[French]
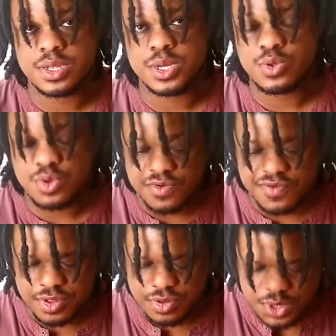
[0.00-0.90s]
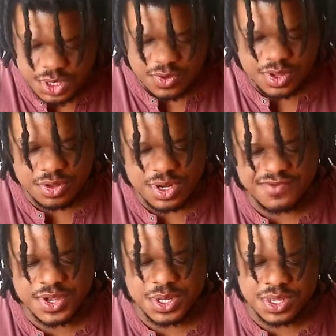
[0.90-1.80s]
déjà une autre version chinoise que
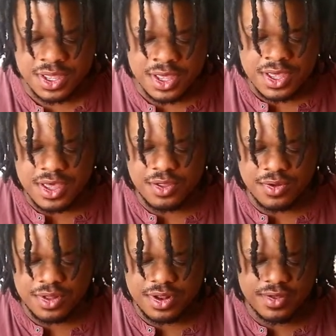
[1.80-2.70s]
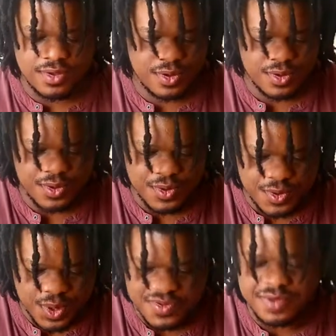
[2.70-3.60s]
j'avais acheté et donc que
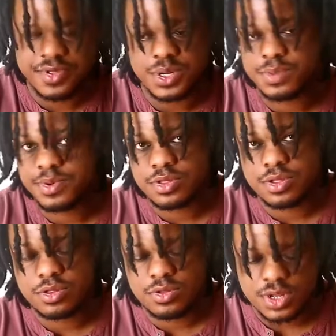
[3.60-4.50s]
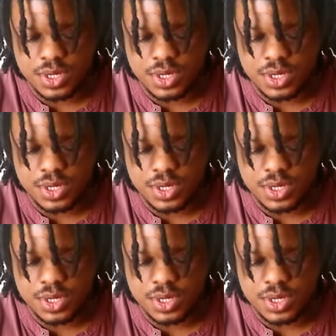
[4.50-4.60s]
je vous avais déjà présenté sur